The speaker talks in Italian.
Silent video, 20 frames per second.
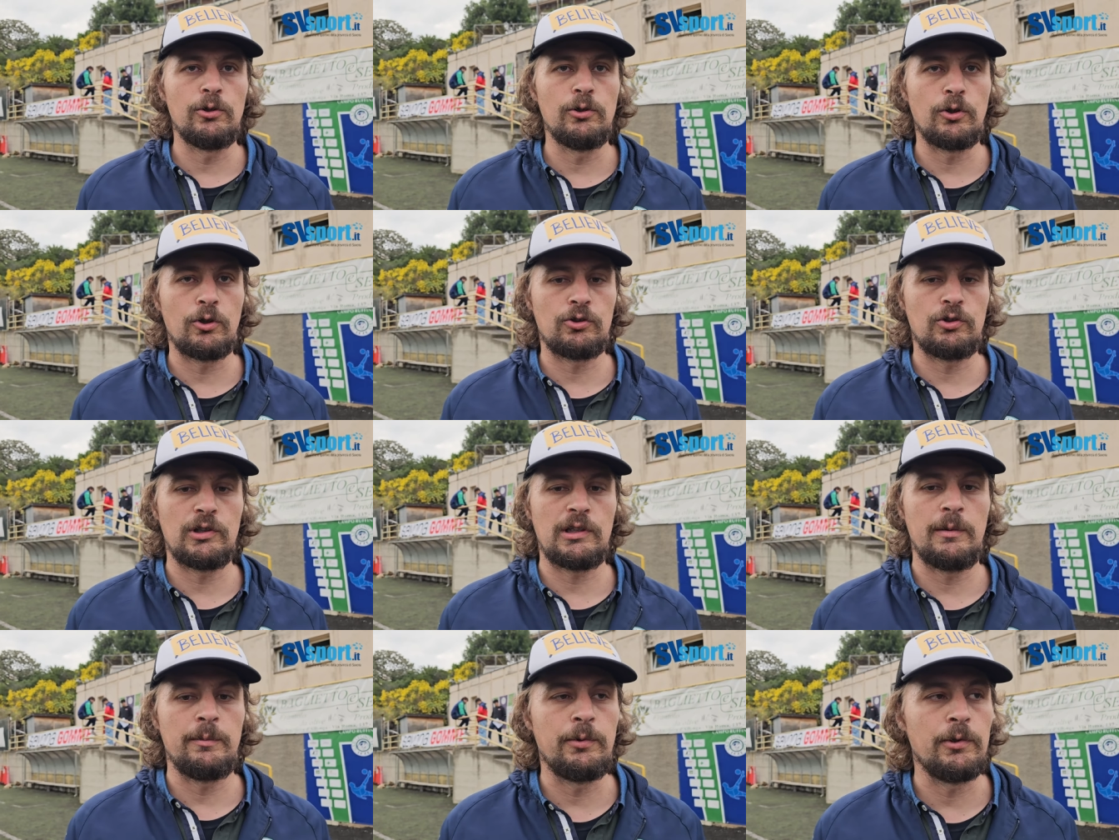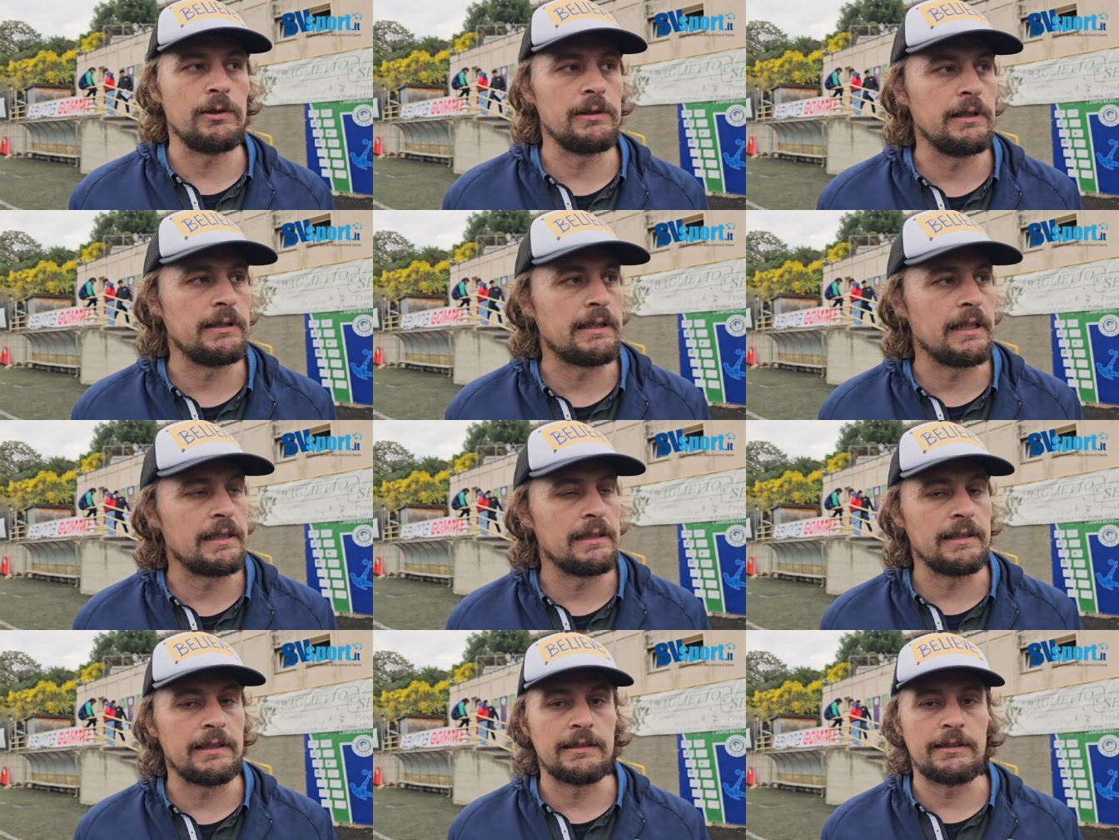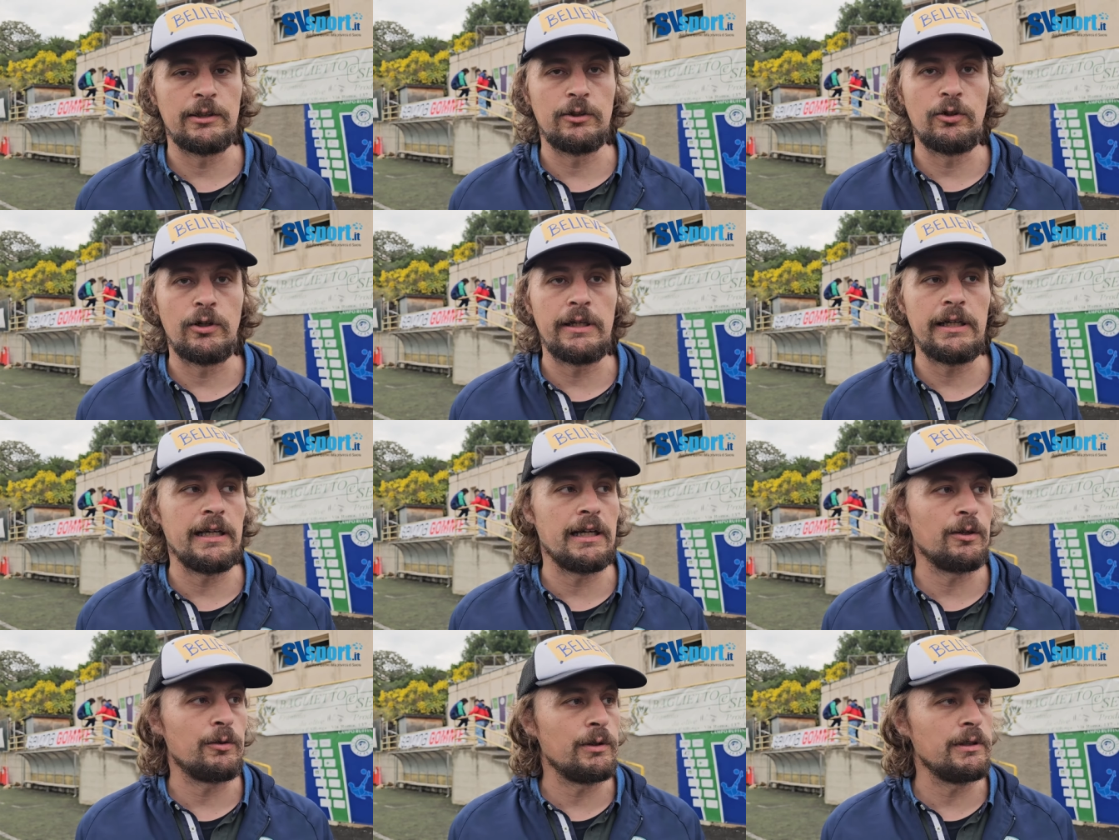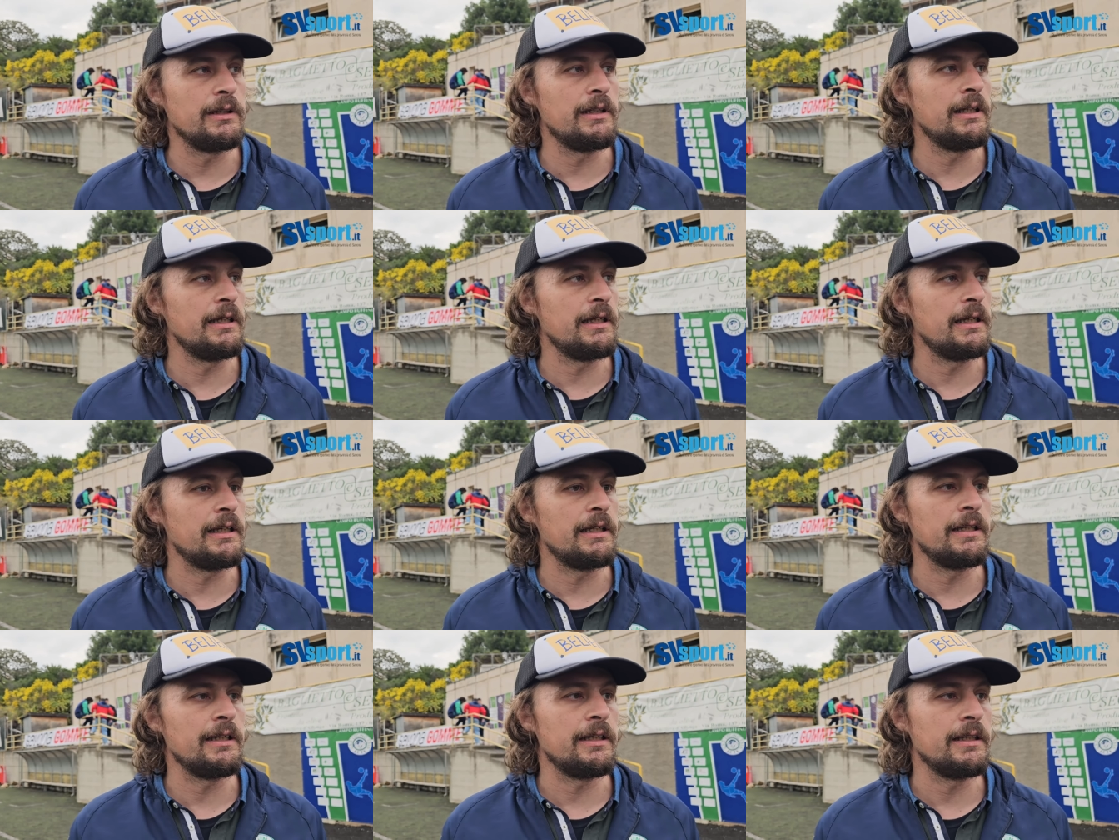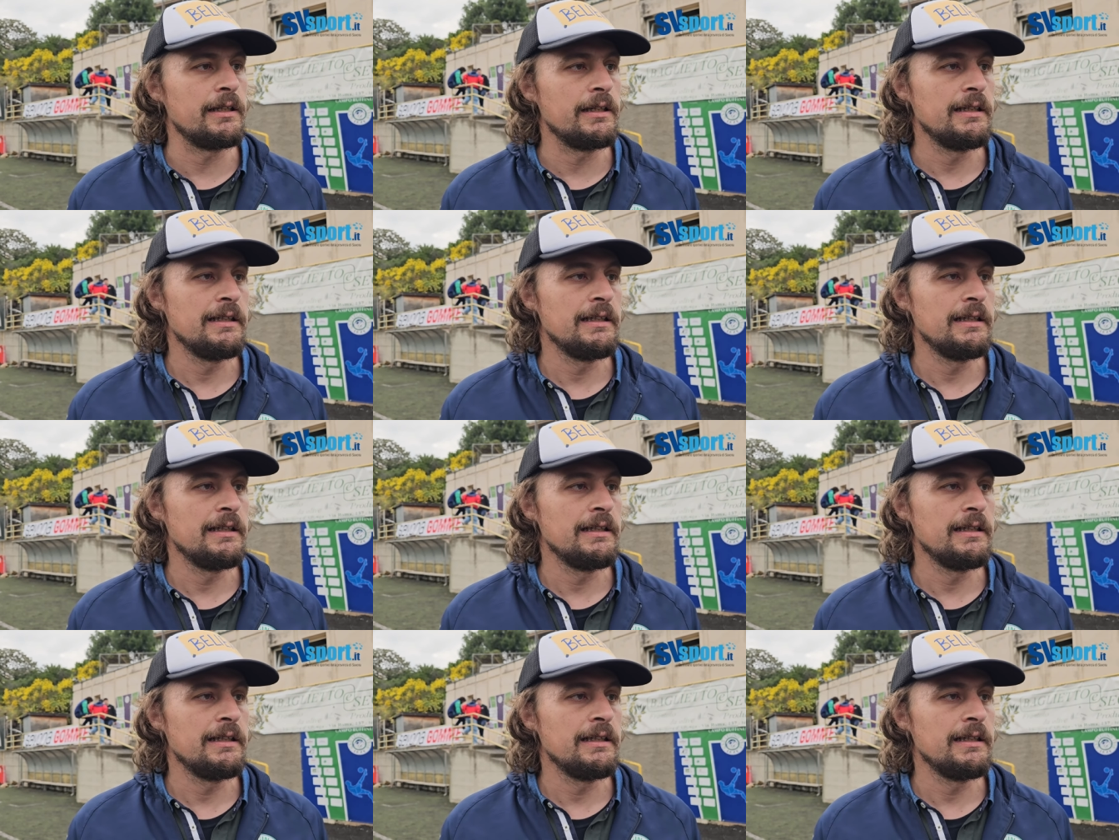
loro sono campioni d'Italia di categoria, quindi